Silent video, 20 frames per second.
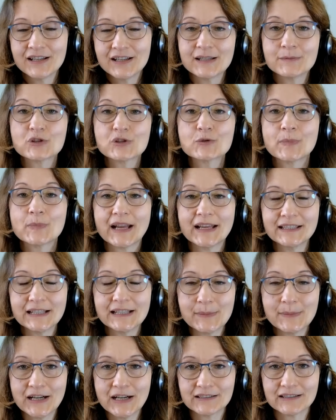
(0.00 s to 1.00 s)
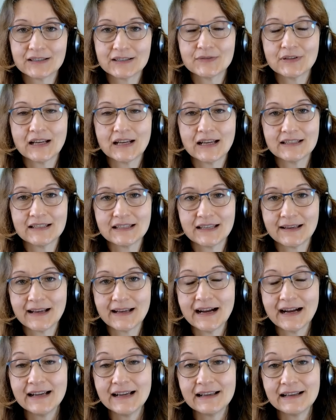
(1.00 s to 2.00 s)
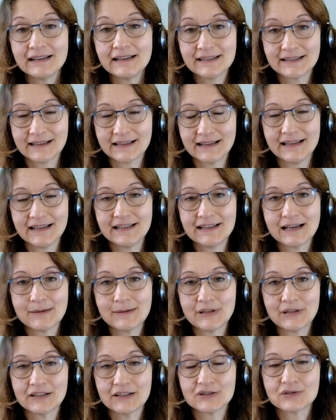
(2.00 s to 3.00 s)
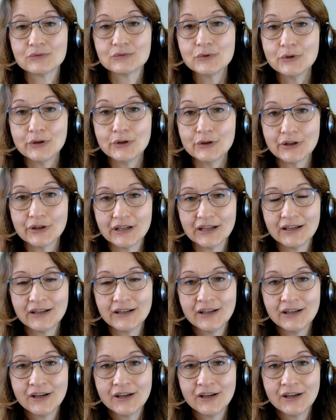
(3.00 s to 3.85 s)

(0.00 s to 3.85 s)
Dem Sprecher mag das vielleicht egal sein, aber der Zuhörer,